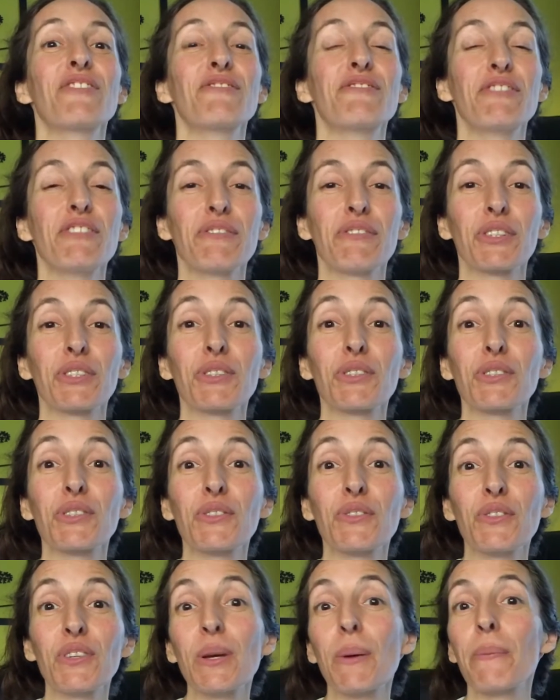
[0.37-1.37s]
Viva, sou
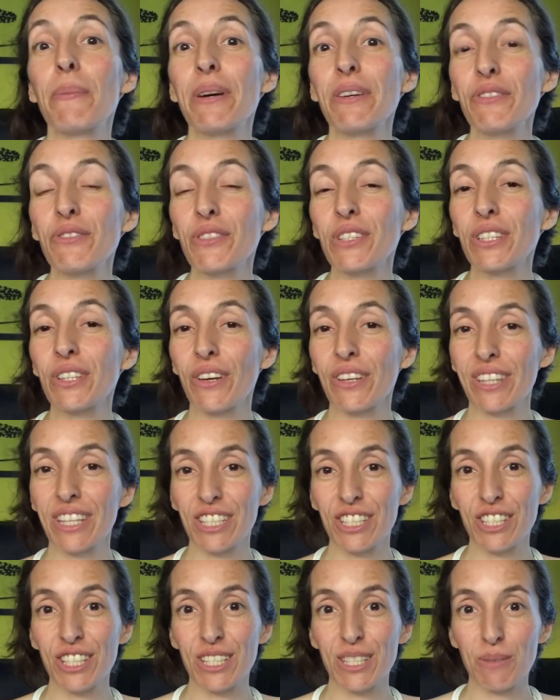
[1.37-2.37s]
Sofia, bem-vinda à
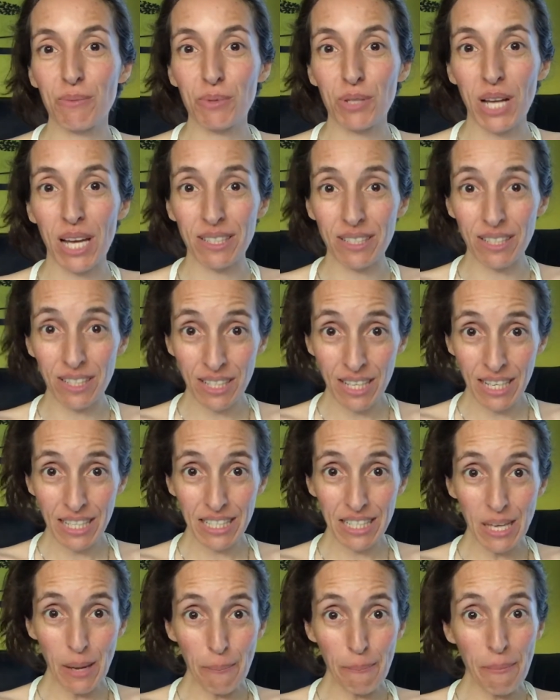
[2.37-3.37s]
Ideias Trazer por Casa
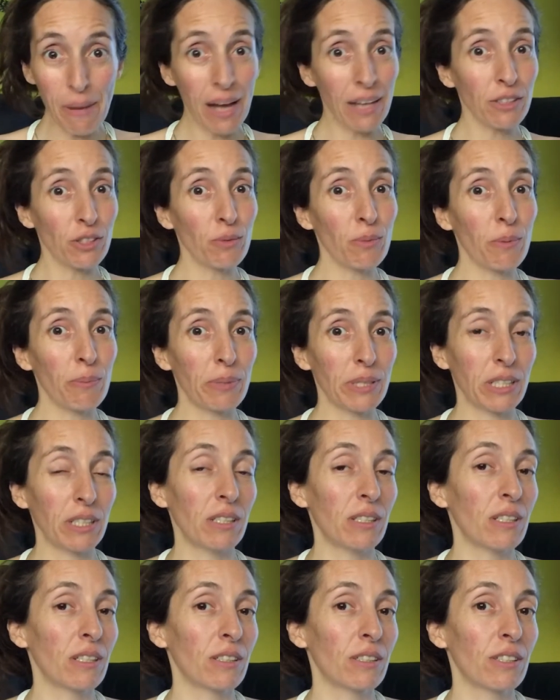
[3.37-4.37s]
e a mais uma
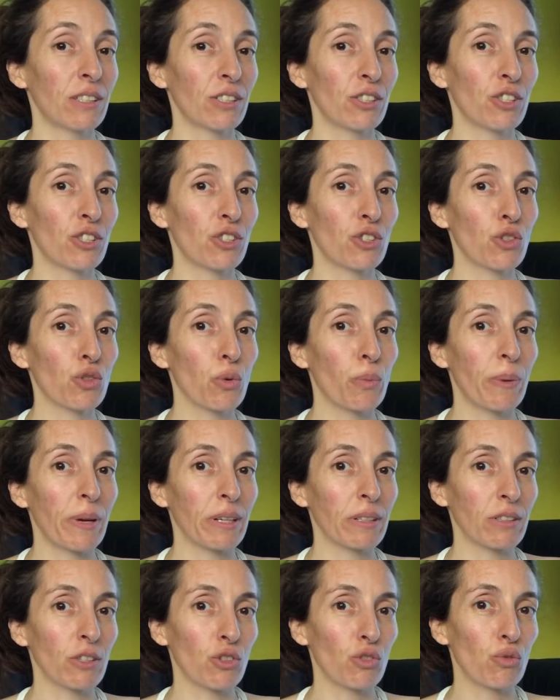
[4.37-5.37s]
partilha das
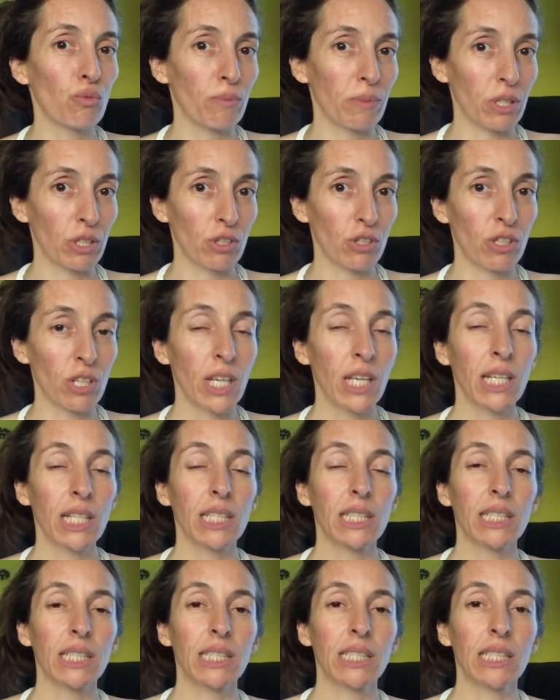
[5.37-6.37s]
descobertas do mês.
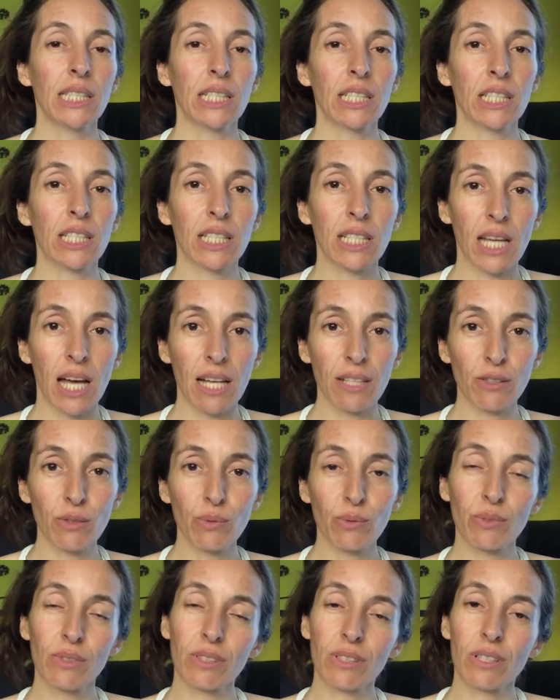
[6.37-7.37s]
Neste
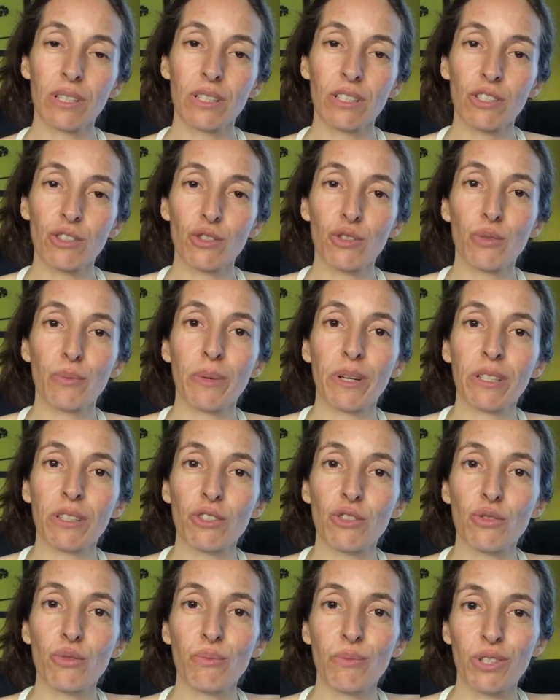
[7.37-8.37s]
caso, das
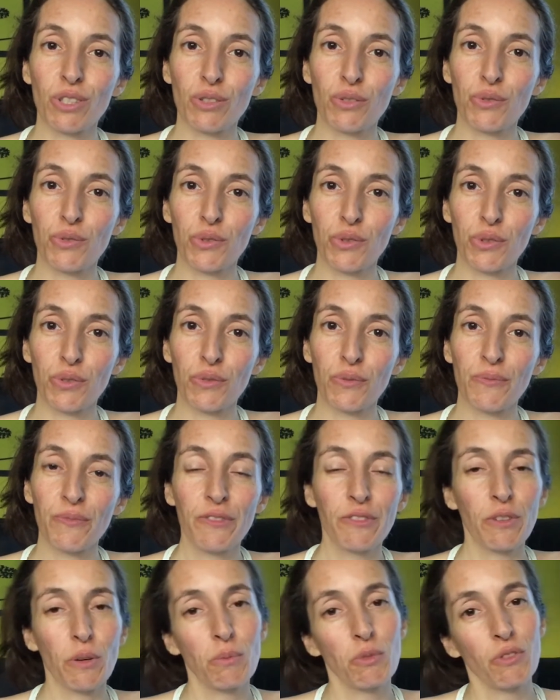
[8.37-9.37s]
descobertas do mês de junho.
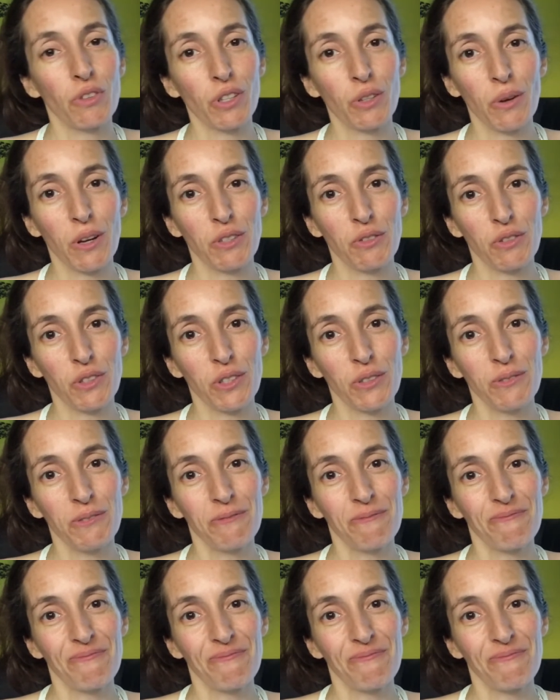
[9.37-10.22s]
Vamos ver quais foram?